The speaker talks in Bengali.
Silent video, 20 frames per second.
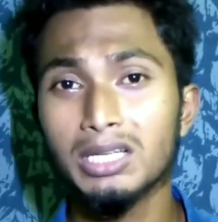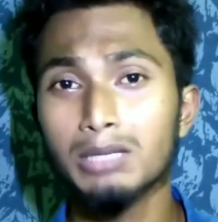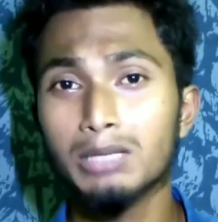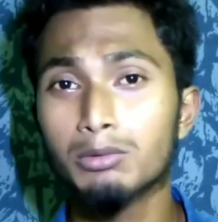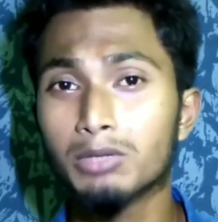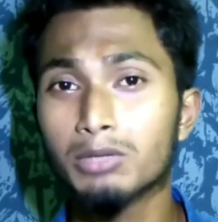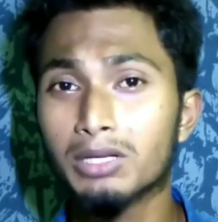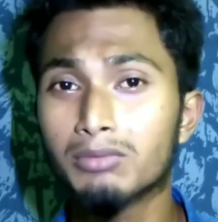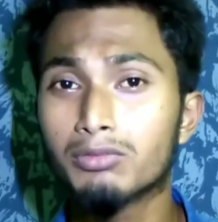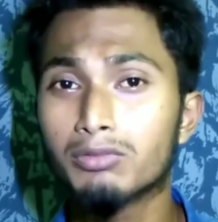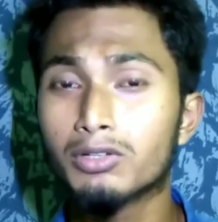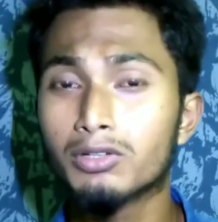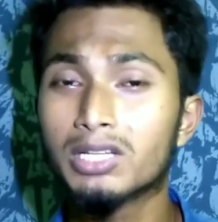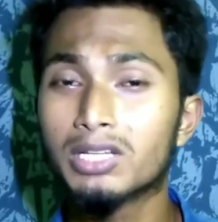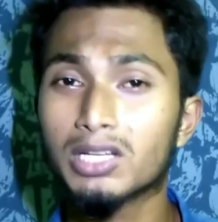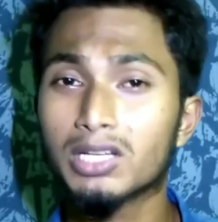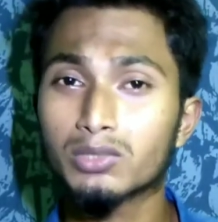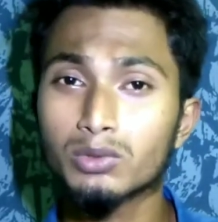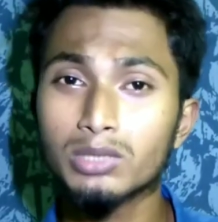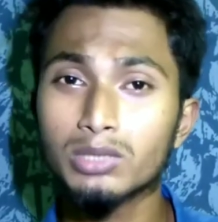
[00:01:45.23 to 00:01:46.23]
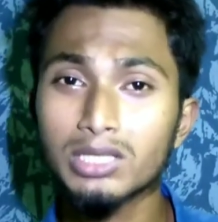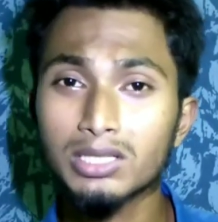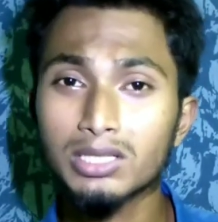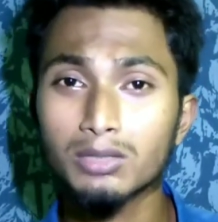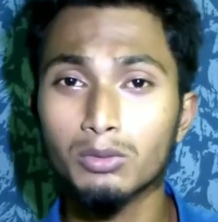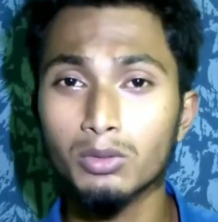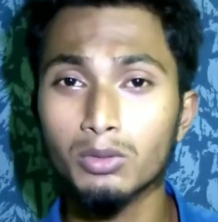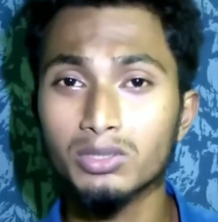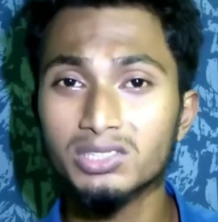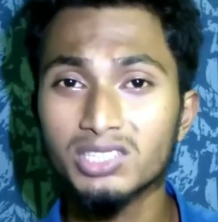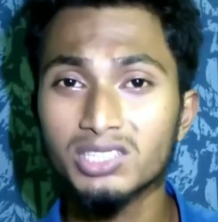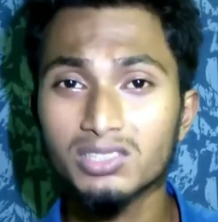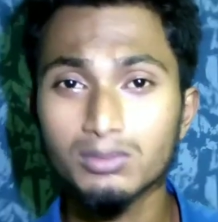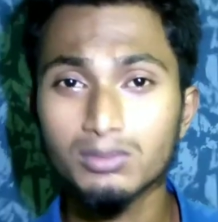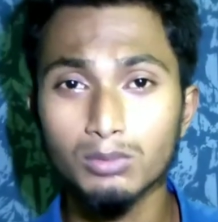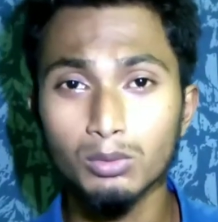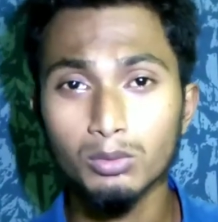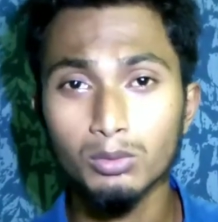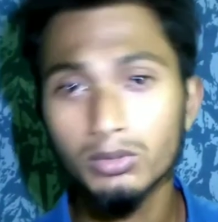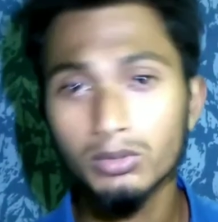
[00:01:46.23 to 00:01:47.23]
এবং এই ফোনটি আসলে একটা গর্জিয়াস
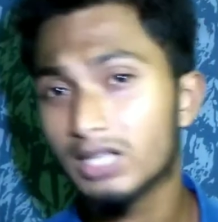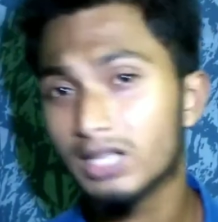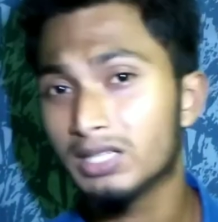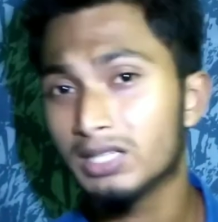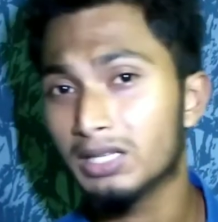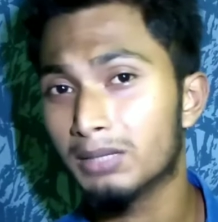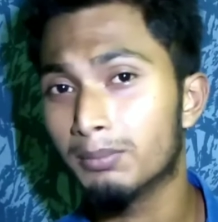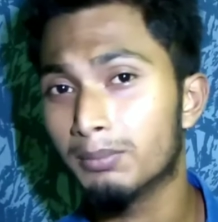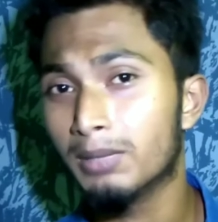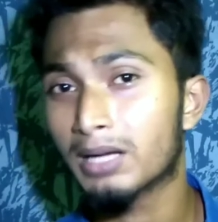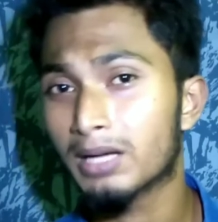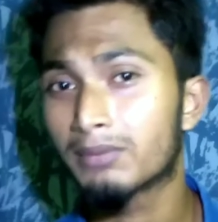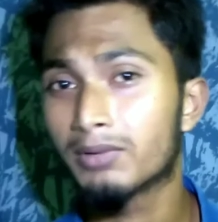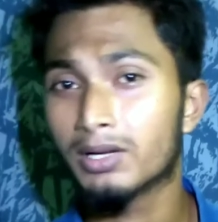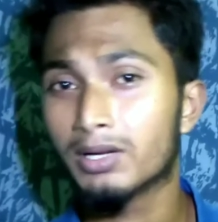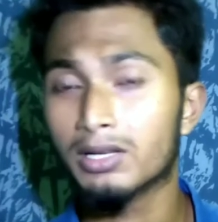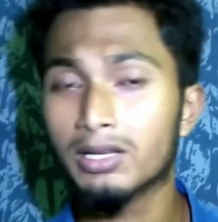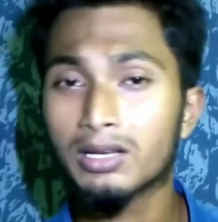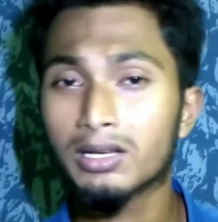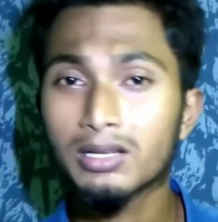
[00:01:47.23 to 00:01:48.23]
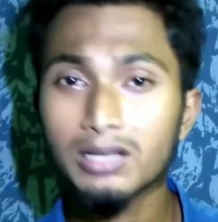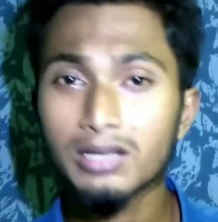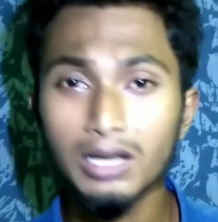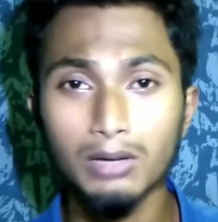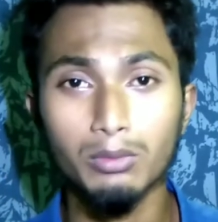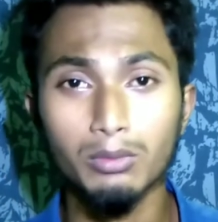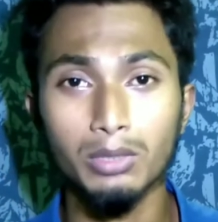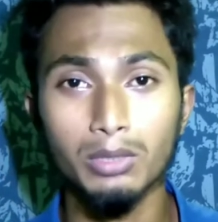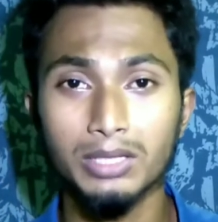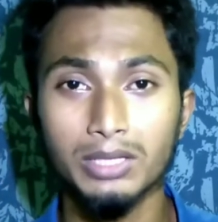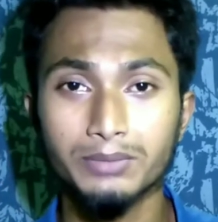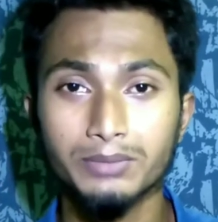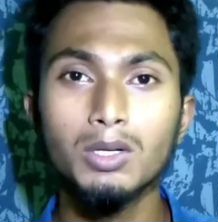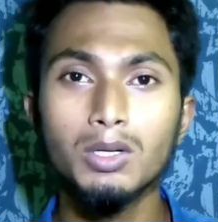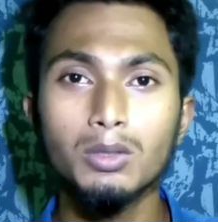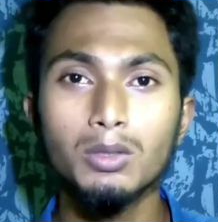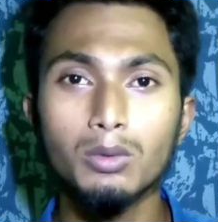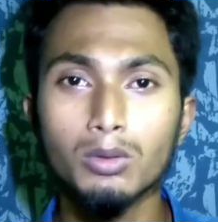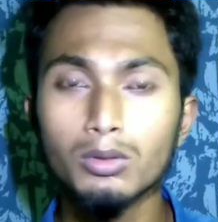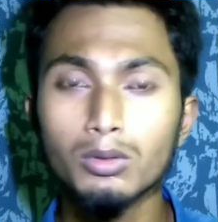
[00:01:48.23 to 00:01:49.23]
লুক দেয় এর ব্যাক প্যানেলের কারণে
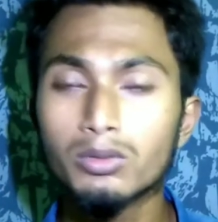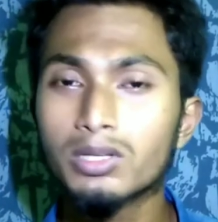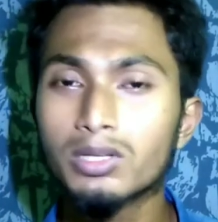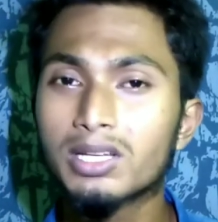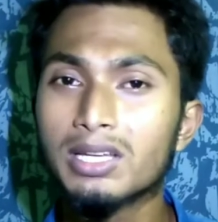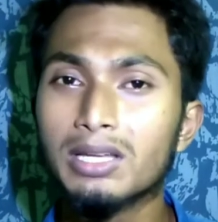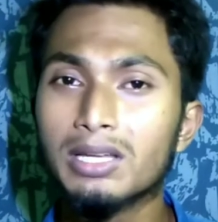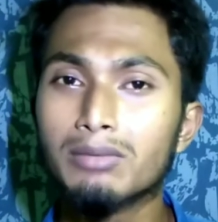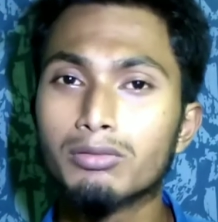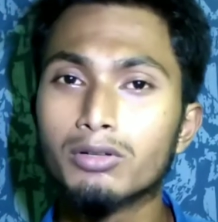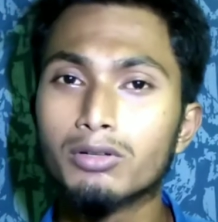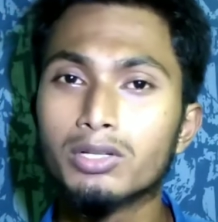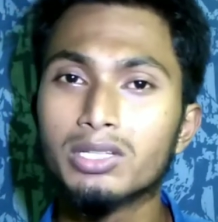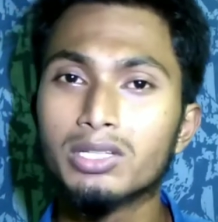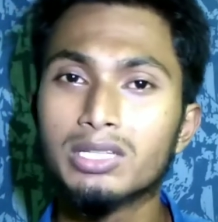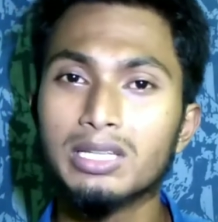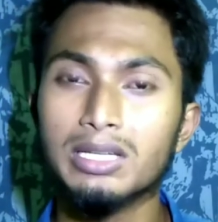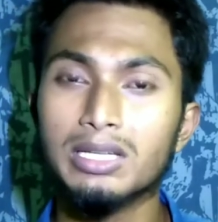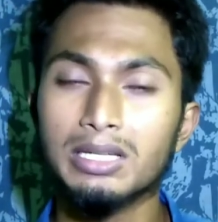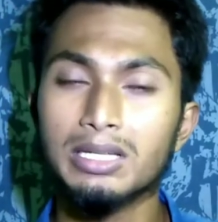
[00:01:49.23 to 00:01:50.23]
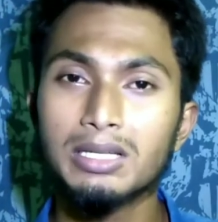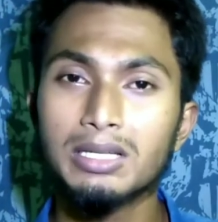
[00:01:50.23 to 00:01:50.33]
অন্যদিকে এই ফোনটিতে